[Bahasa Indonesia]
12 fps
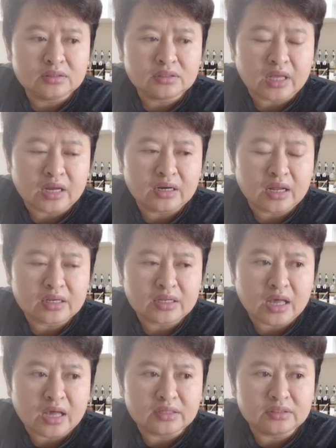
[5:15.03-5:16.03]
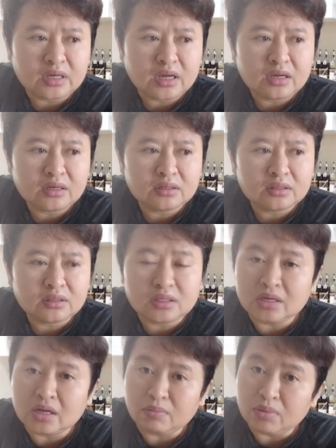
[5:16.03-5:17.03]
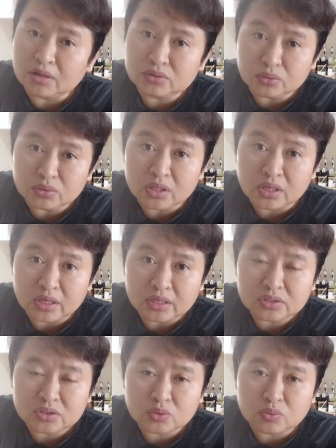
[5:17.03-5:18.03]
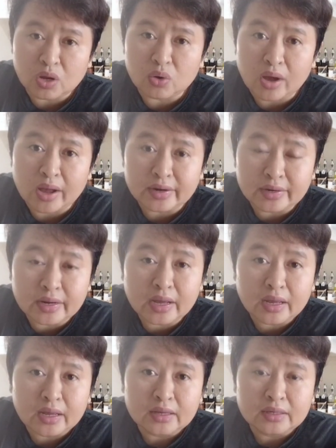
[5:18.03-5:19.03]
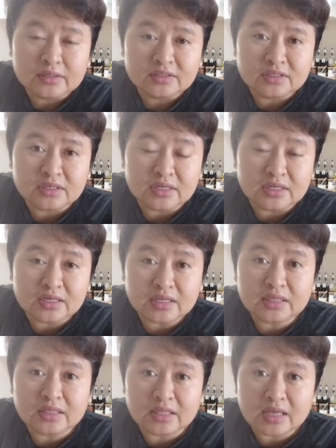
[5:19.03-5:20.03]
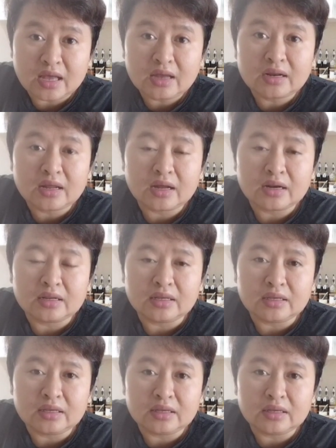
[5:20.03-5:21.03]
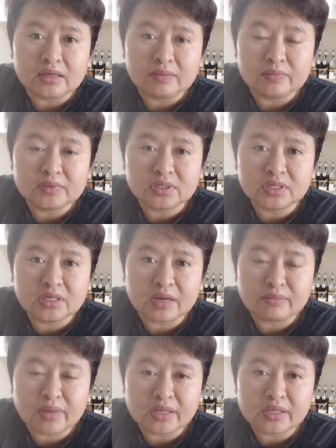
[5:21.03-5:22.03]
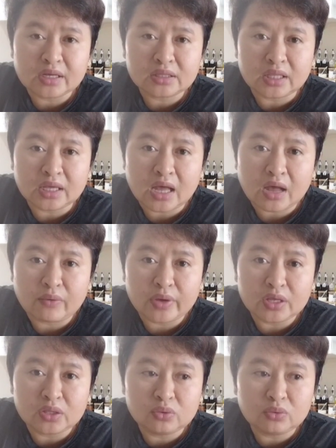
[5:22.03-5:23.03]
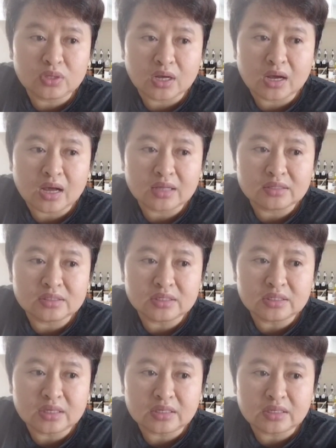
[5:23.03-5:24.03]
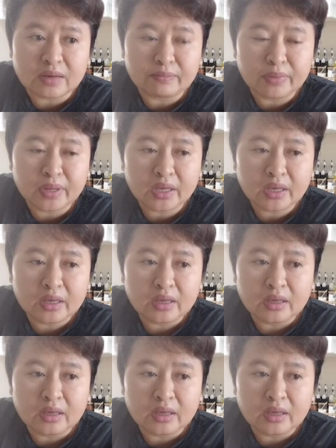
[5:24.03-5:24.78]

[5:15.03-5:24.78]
standarnya aja 13 juta guys walau ada sedikit ya dari sekian banyak TKW itu yang gajinya nyampe